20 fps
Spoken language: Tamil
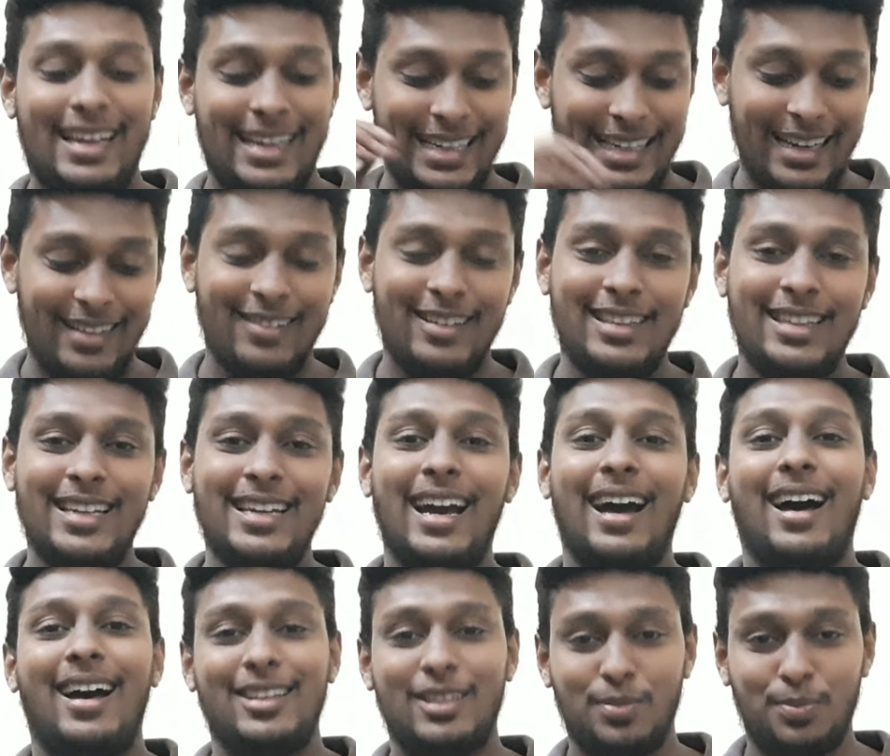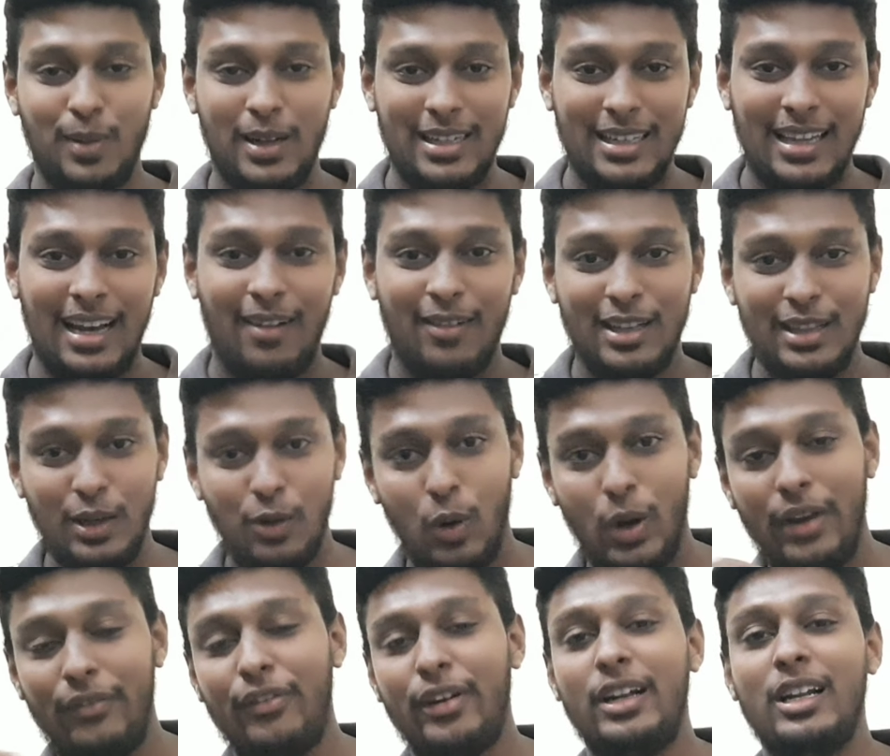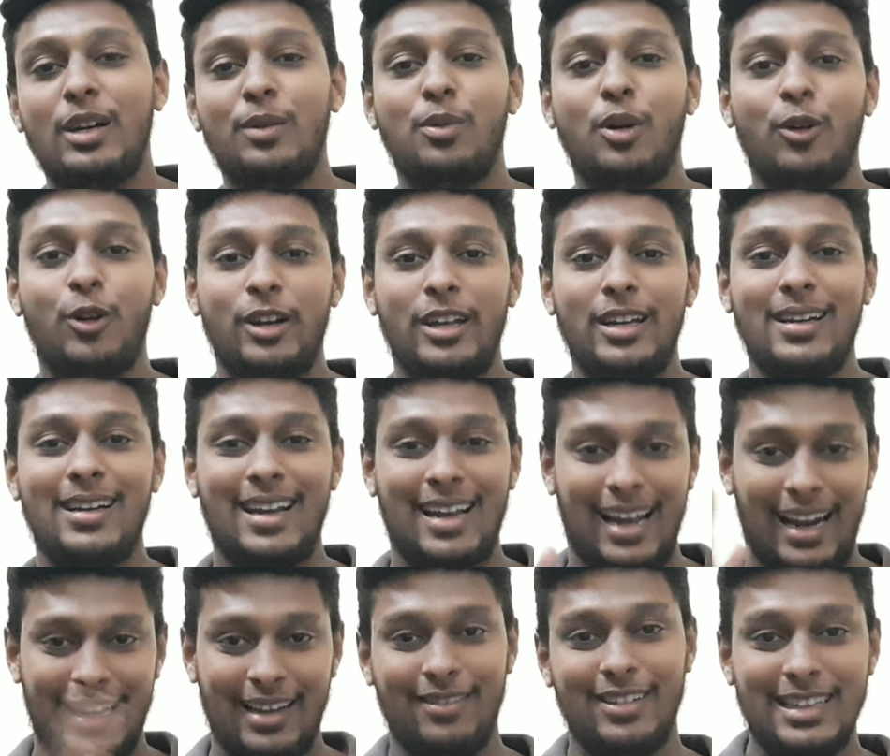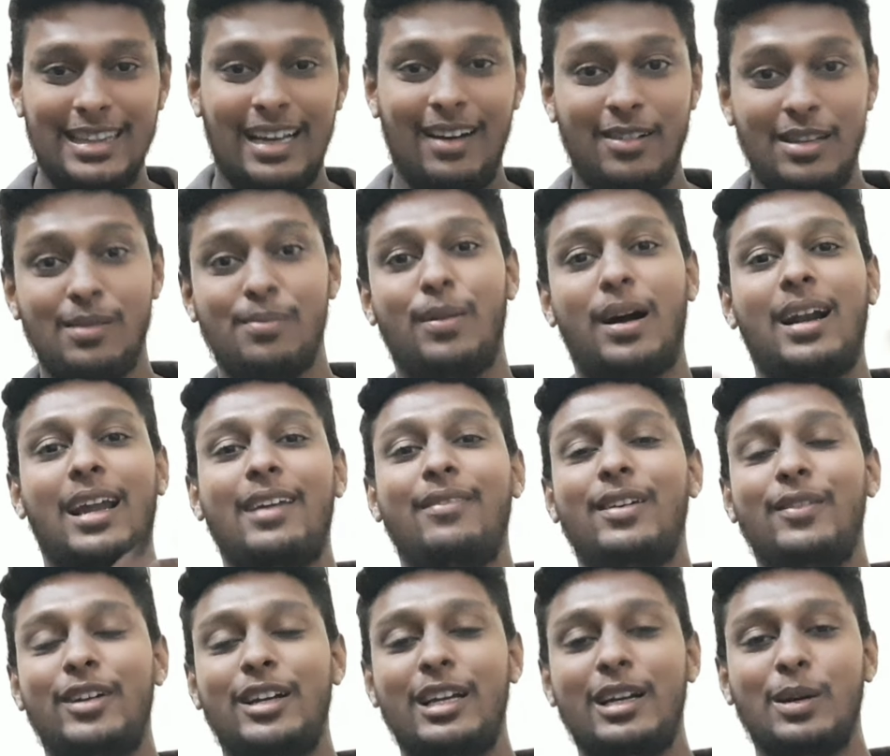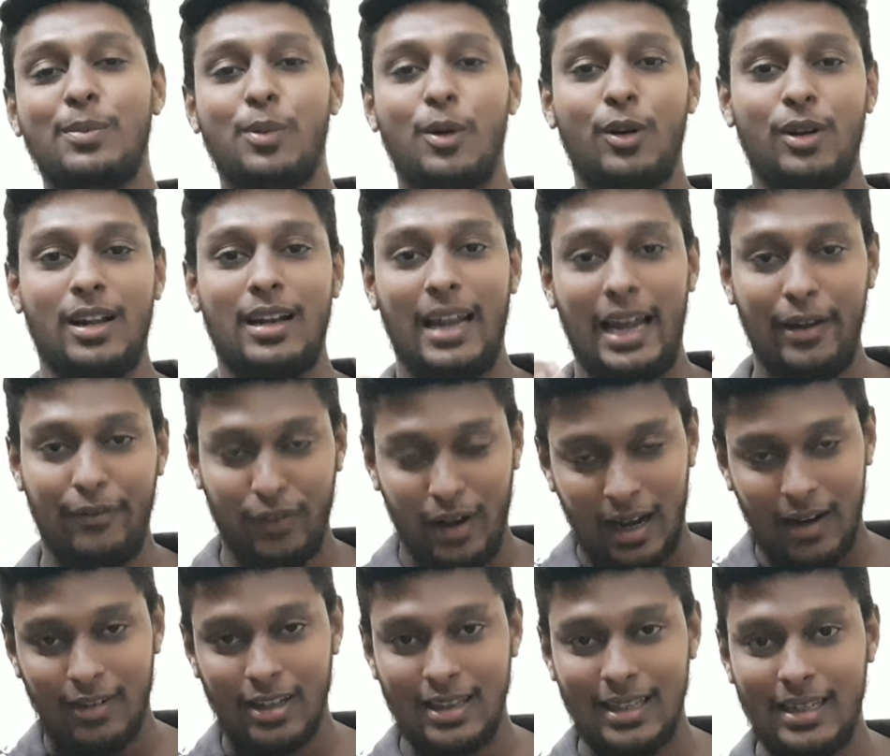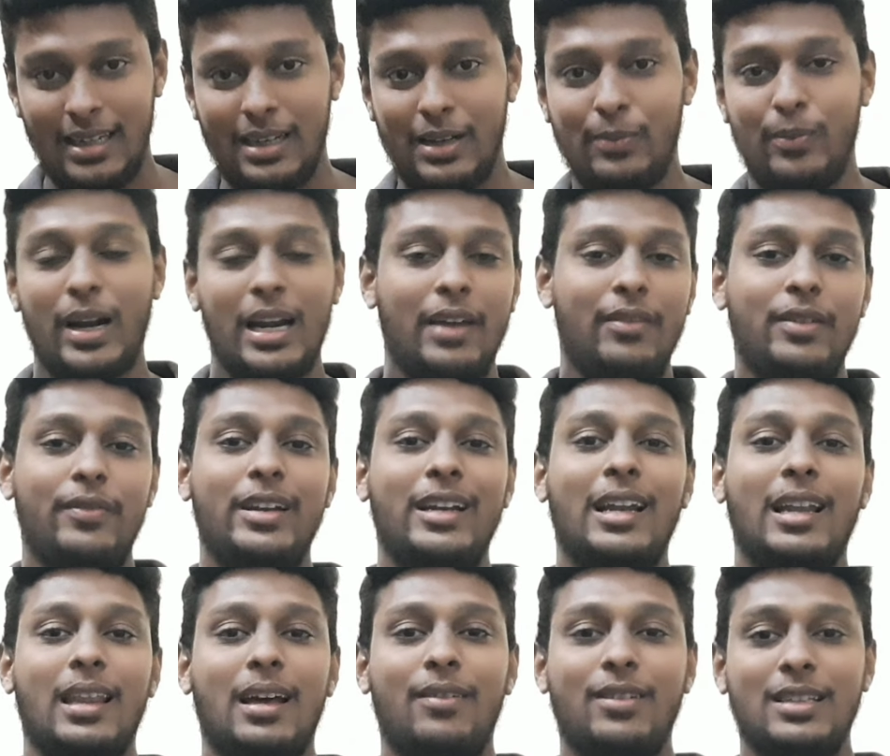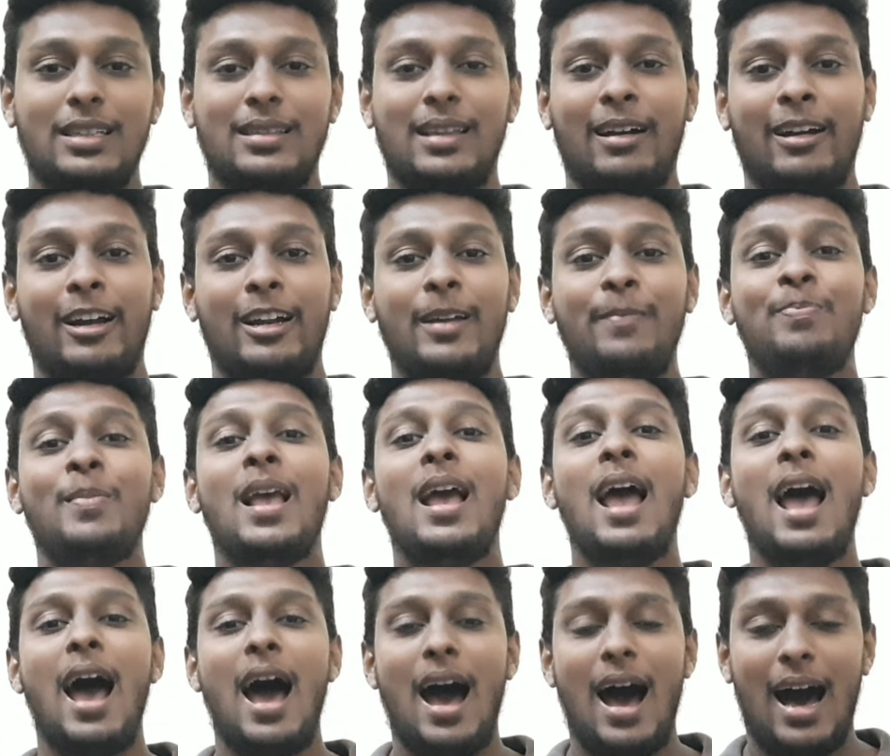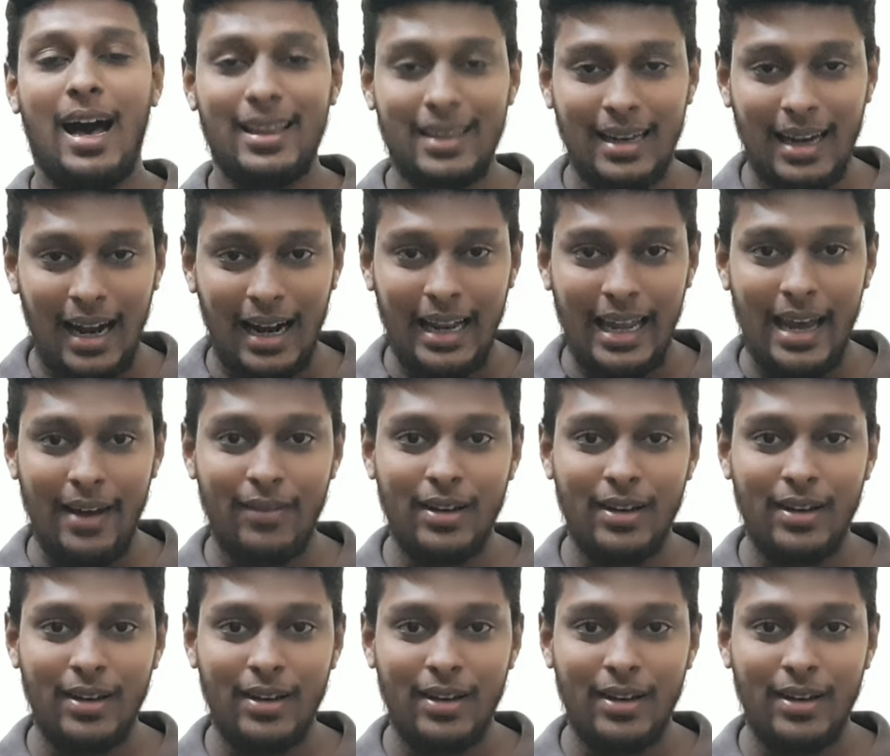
இங்கே வந்து ஹஸ்பண்டு தான் வந்து ஒய்ஃப் வீட்டுக்கு போகணும் கணவன் தான் வந்து மனைவி வீட்டுக்கு போகணும் லைஃப் லாங் வந்து மனைவி வீட்டில் தான் வந்து தங்கணும் அதனாலேயே